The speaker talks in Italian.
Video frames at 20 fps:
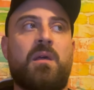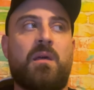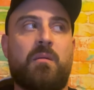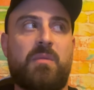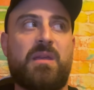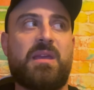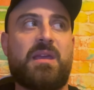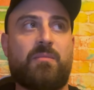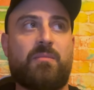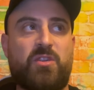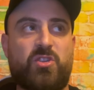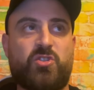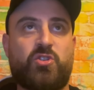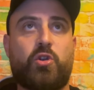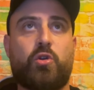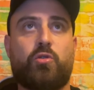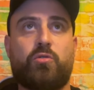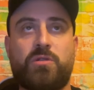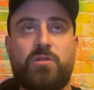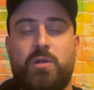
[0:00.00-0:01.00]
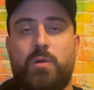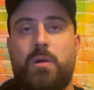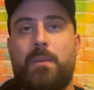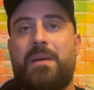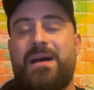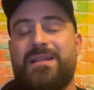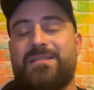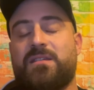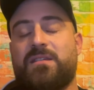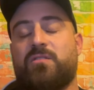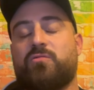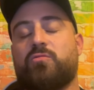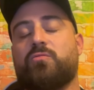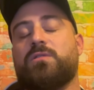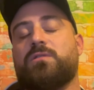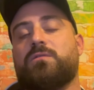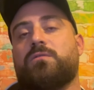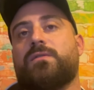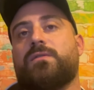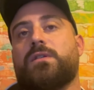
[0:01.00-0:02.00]
Mica amici, io continuo a battere su
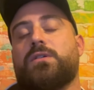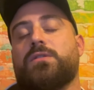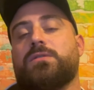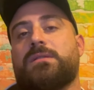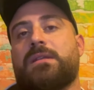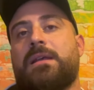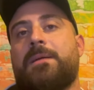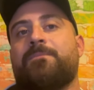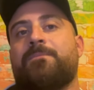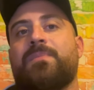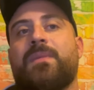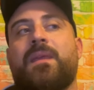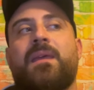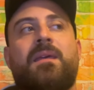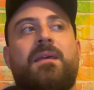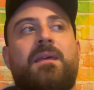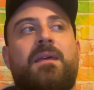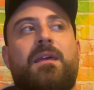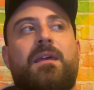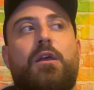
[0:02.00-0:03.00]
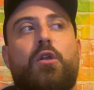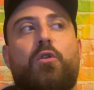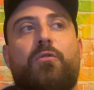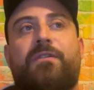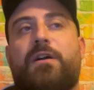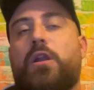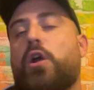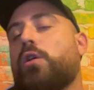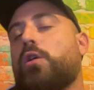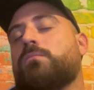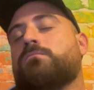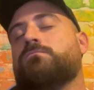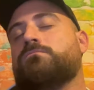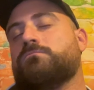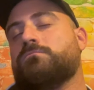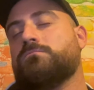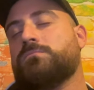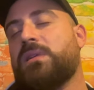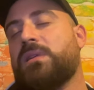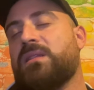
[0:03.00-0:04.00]
questo fronte e lo farò
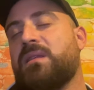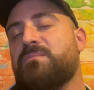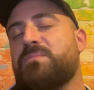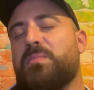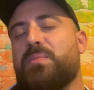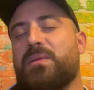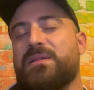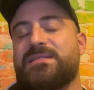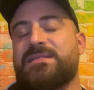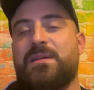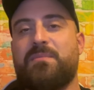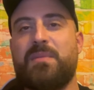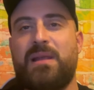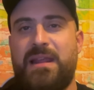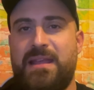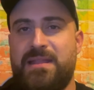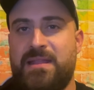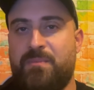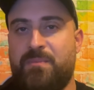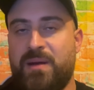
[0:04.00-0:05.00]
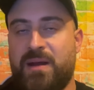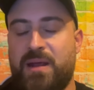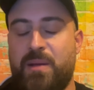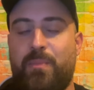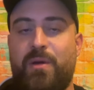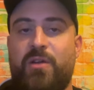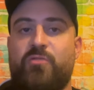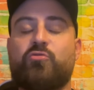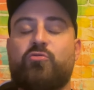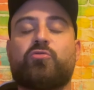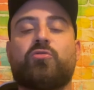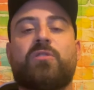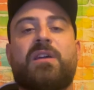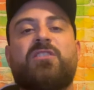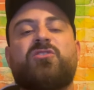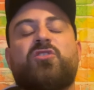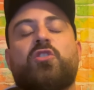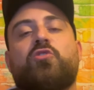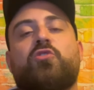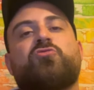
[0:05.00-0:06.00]
nei tempi prestabiliti perché poi è giusto che
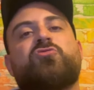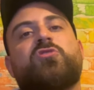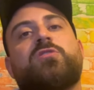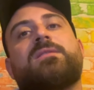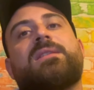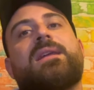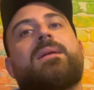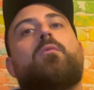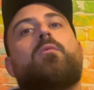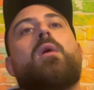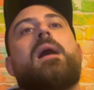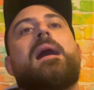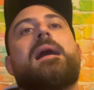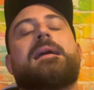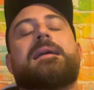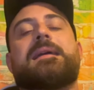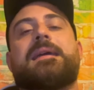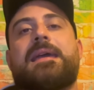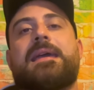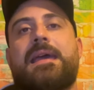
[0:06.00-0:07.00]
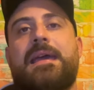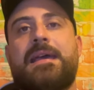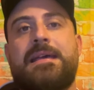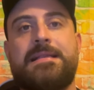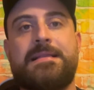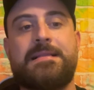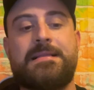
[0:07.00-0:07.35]
ci concentriamo anche